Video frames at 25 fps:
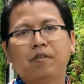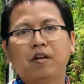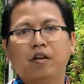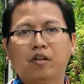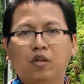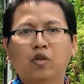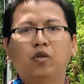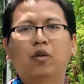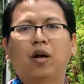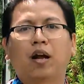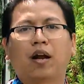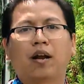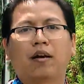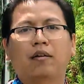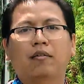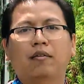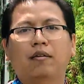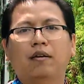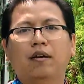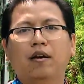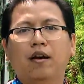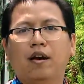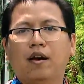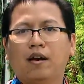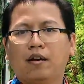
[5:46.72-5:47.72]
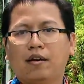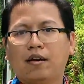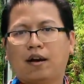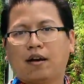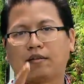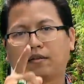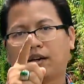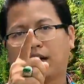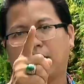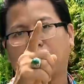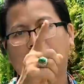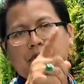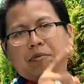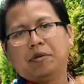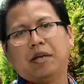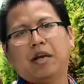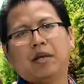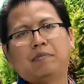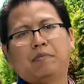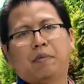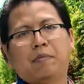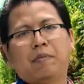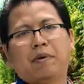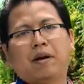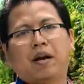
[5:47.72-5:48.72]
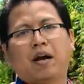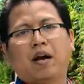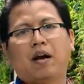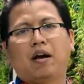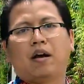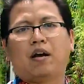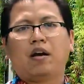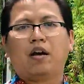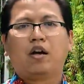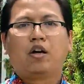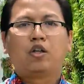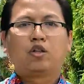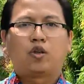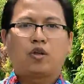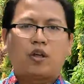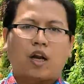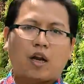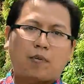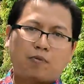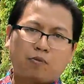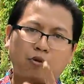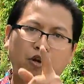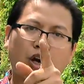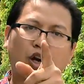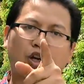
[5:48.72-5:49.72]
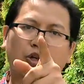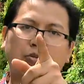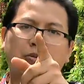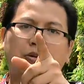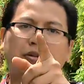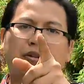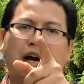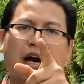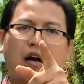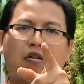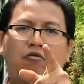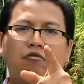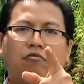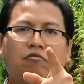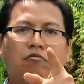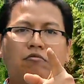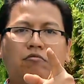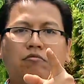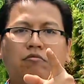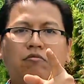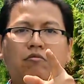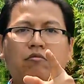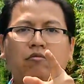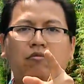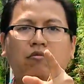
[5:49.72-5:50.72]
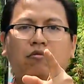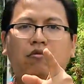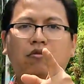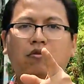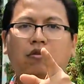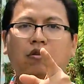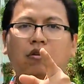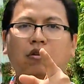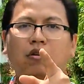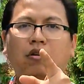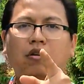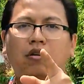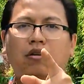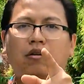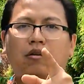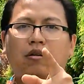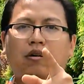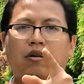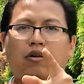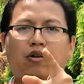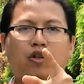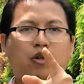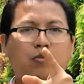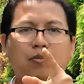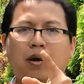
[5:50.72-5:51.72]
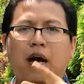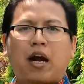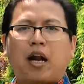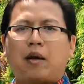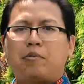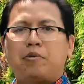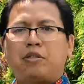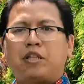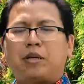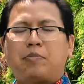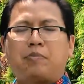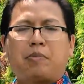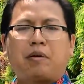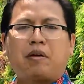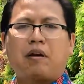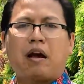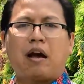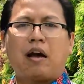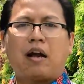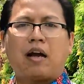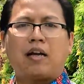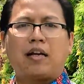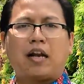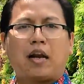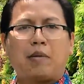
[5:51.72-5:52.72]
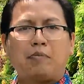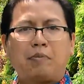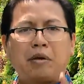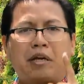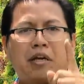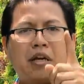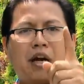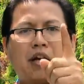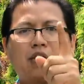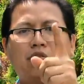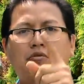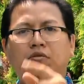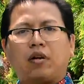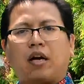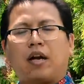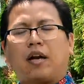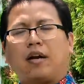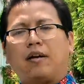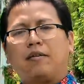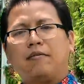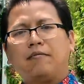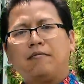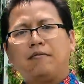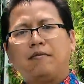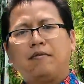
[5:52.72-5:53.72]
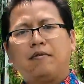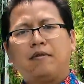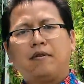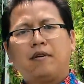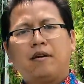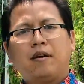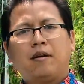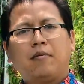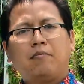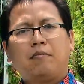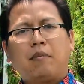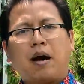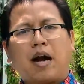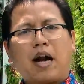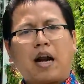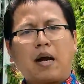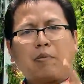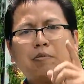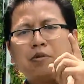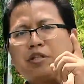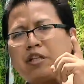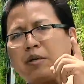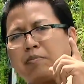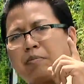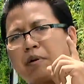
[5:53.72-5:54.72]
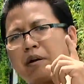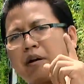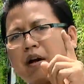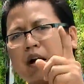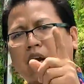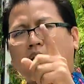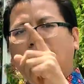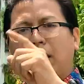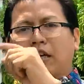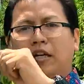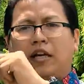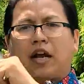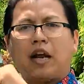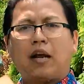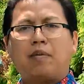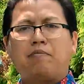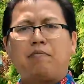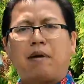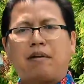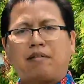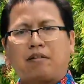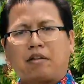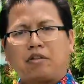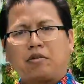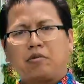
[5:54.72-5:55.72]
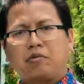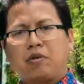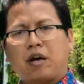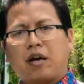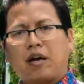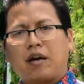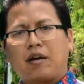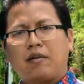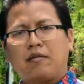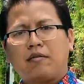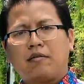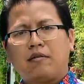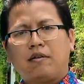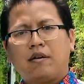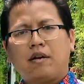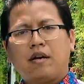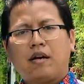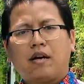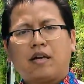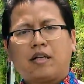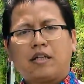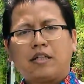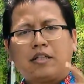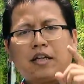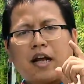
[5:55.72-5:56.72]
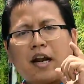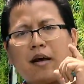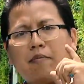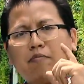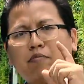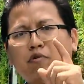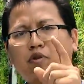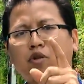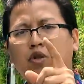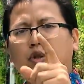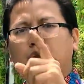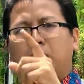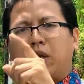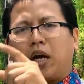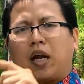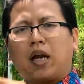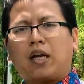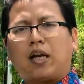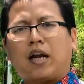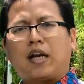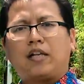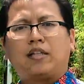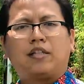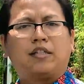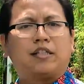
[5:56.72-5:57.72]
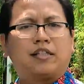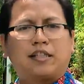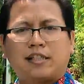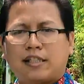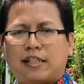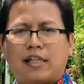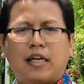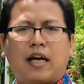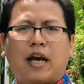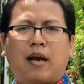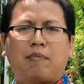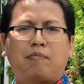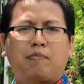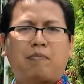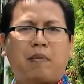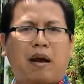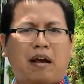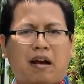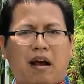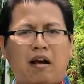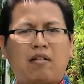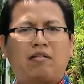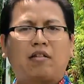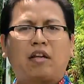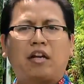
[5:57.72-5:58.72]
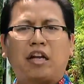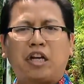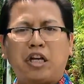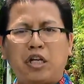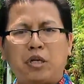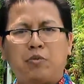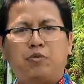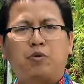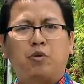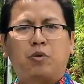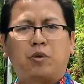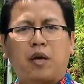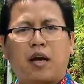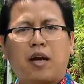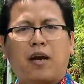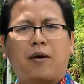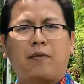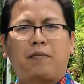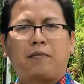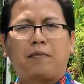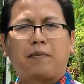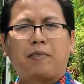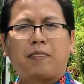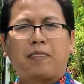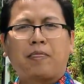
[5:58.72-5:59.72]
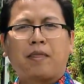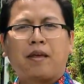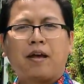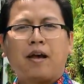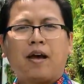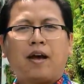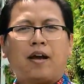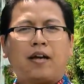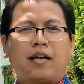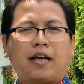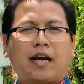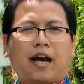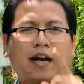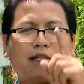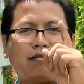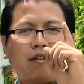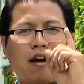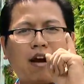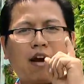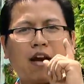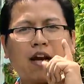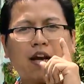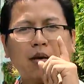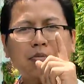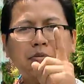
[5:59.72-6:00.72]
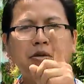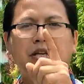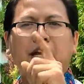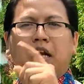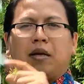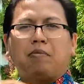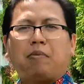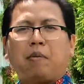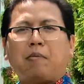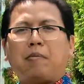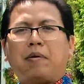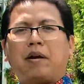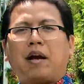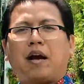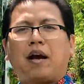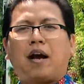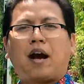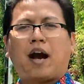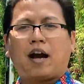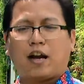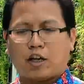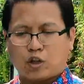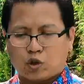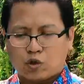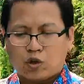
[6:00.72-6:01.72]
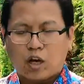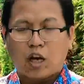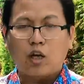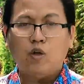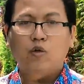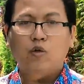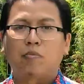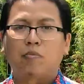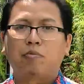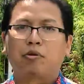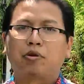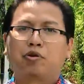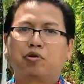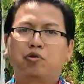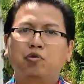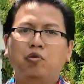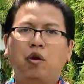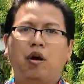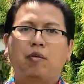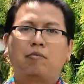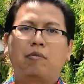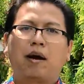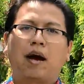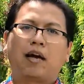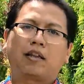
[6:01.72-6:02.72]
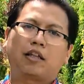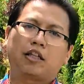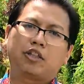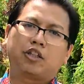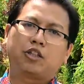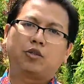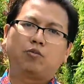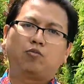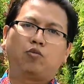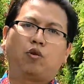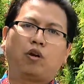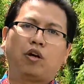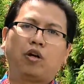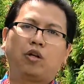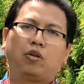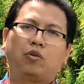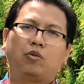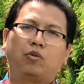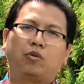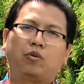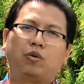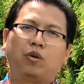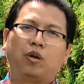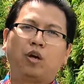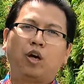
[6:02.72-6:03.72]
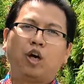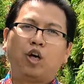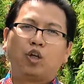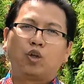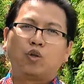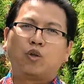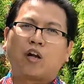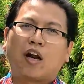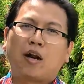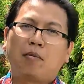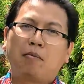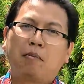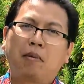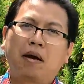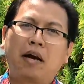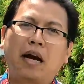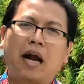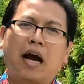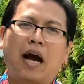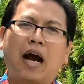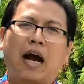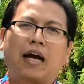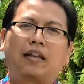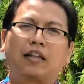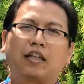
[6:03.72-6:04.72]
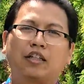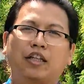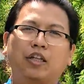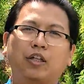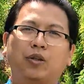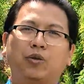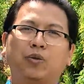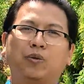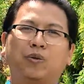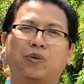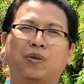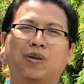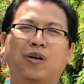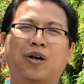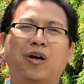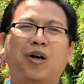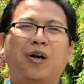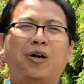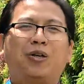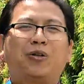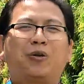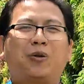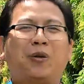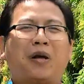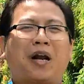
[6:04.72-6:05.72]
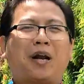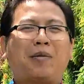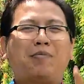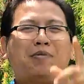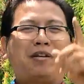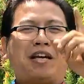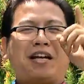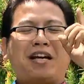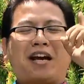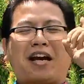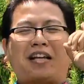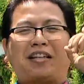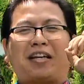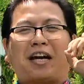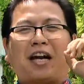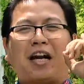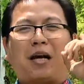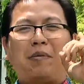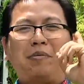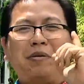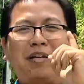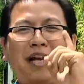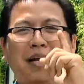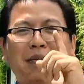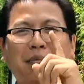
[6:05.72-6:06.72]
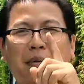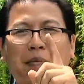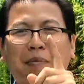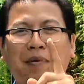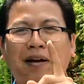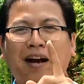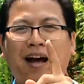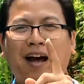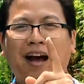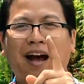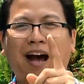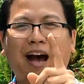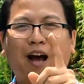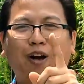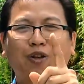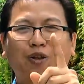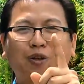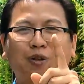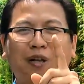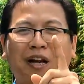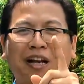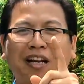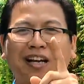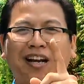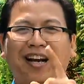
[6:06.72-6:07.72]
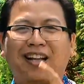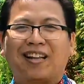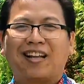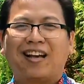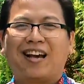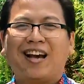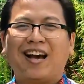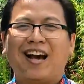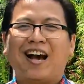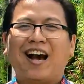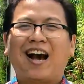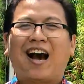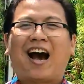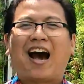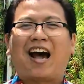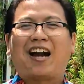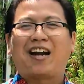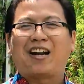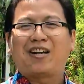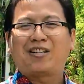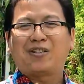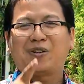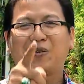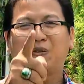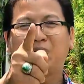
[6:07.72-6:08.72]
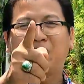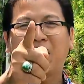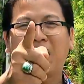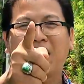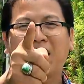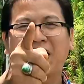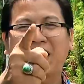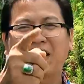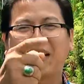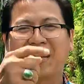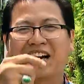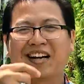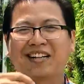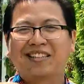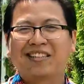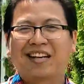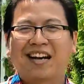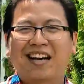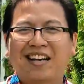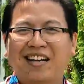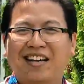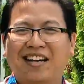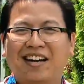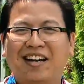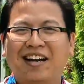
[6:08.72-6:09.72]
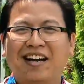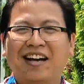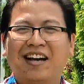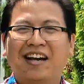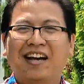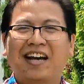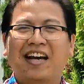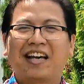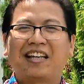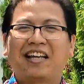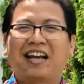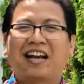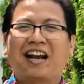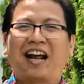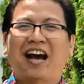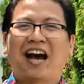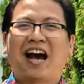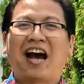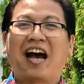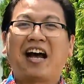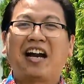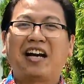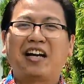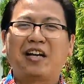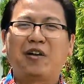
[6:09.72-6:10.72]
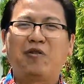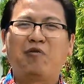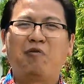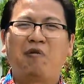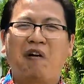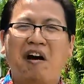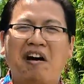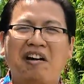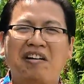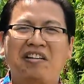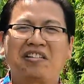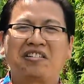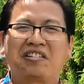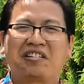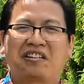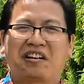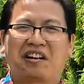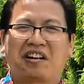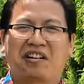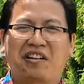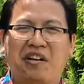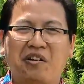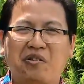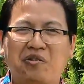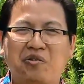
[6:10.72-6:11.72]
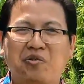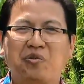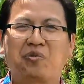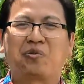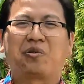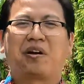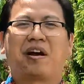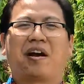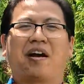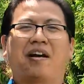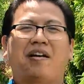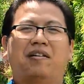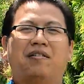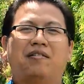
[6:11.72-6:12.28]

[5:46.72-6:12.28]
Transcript: Saudara, dikatakan lebih dari pemenang, Saudara pun harus bertarung untuk menghadapi setiap perkara dalam pikiran Saudara, menghadapi setiap perkara di dalam mata Saudara, di dalam mulut Saudara dan sikap karakter hidup Saudara dikatakan lebih dari pemenang karena saudara berjuang mengatasi semua itu. Saudara menang atas itu. Saudara bisa dikatakan lebih dari pemenang, harus saudara ingat. Karena saudara dan saya, kita adalah ahli waris kerajaan surga.